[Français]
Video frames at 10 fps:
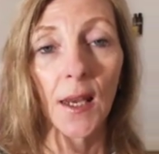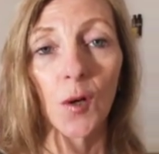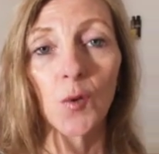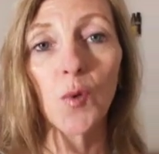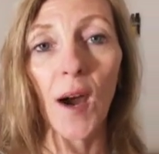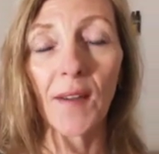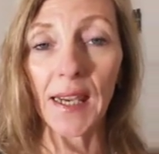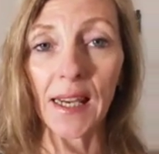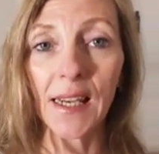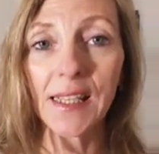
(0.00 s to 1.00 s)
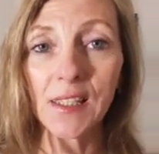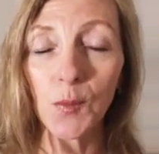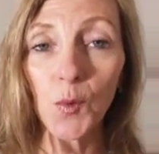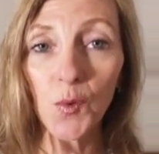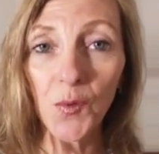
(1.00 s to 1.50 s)
ou avec les
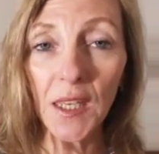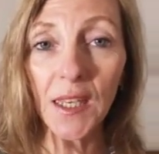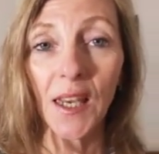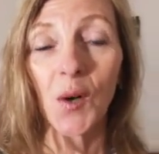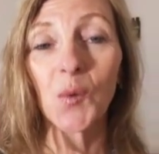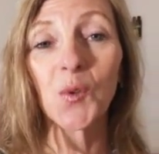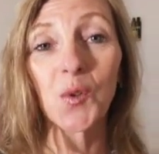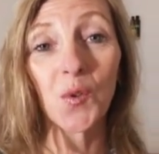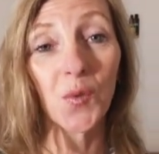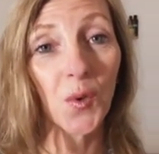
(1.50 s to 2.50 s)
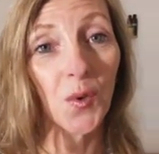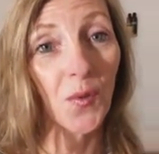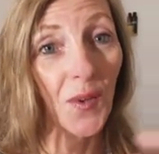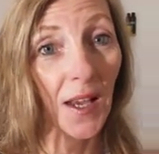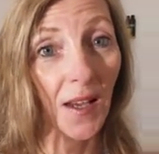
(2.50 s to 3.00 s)
smoothies, ou tu veux
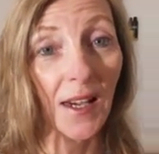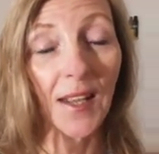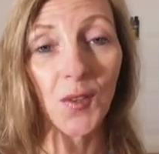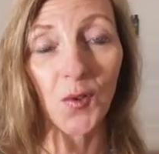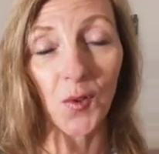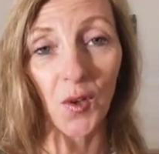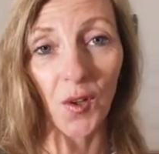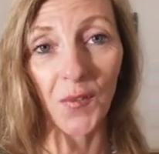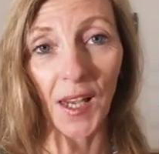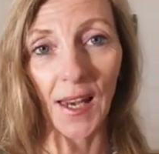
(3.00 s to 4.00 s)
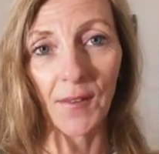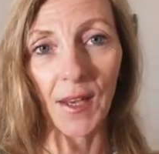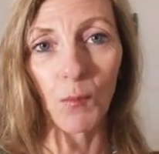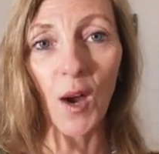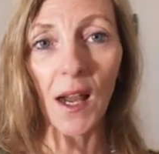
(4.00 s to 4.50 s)
faire euh, la danse orientale
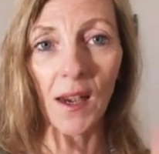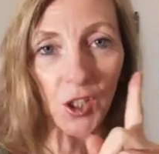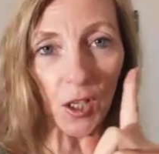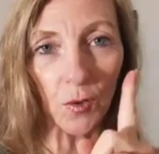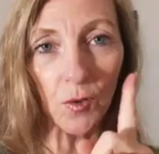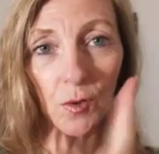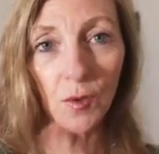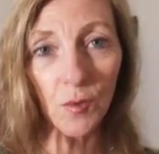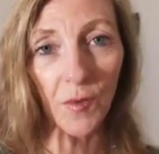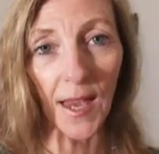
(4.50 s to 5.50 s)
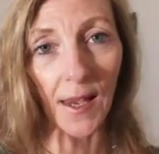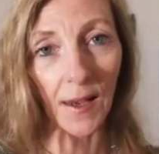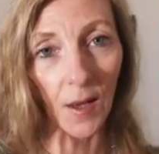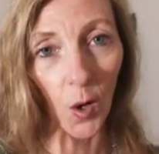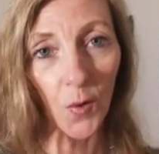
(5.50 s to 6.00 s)
avec moi, là, j'ai une toute
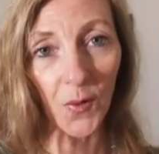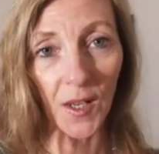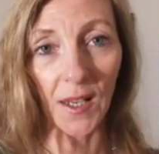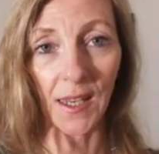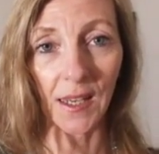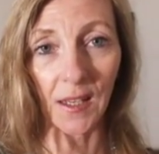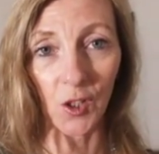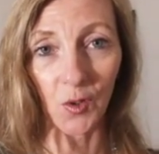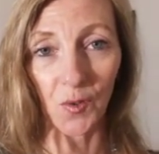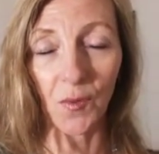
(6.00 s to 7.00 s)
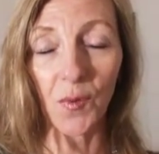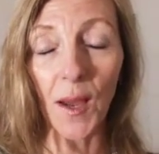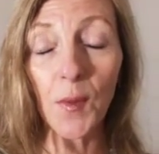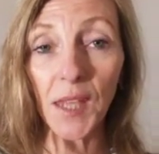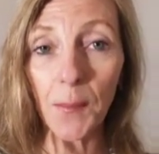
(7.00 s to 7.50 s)
nouvelle offre et quelque chose de
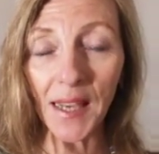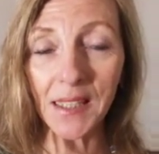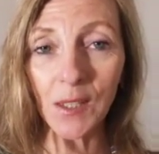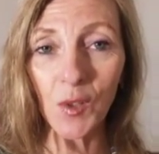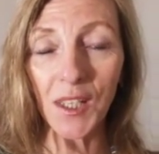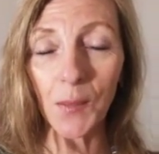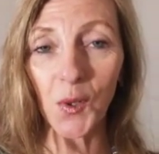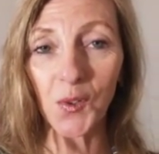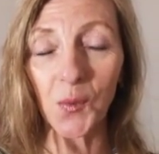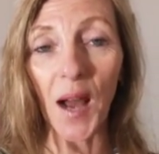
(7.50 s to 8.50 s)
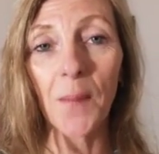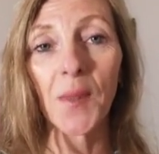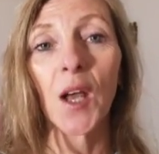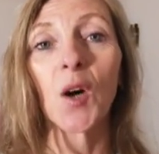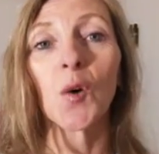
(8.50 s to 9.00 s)
vraiment très particulier pour toi,
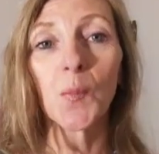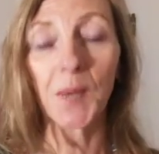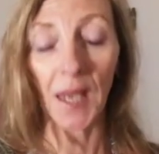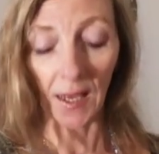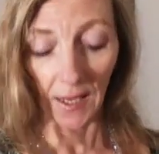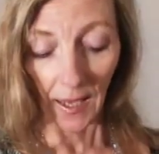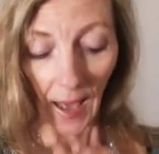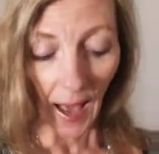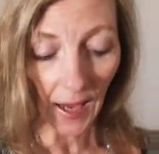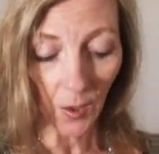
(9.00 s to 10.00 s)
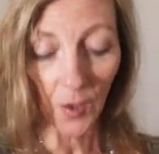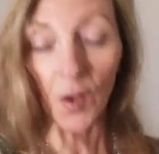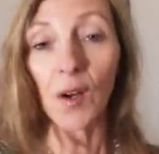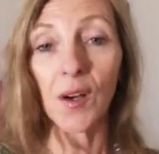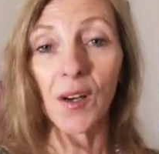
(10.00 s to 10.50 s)
ou bien à
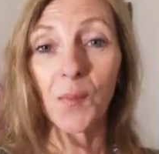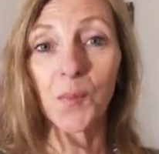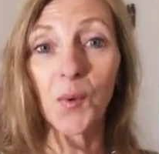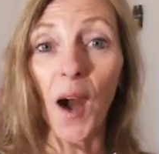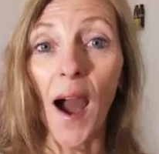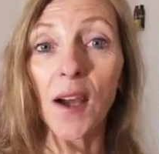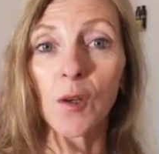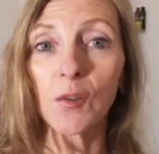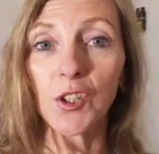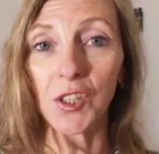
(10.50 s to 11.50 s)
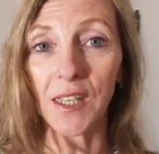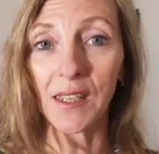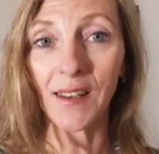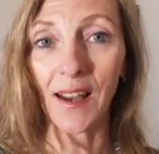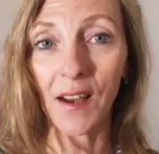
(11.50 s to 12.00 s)
l'heure pour un
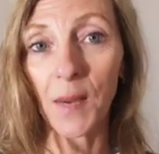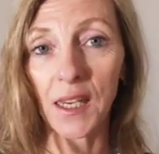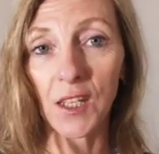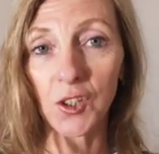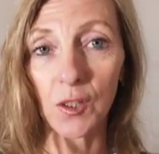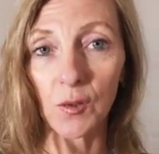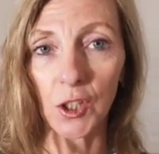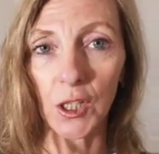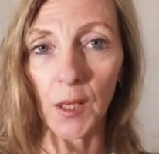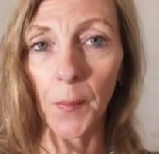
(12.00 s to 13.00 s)
coaching, un package de coaching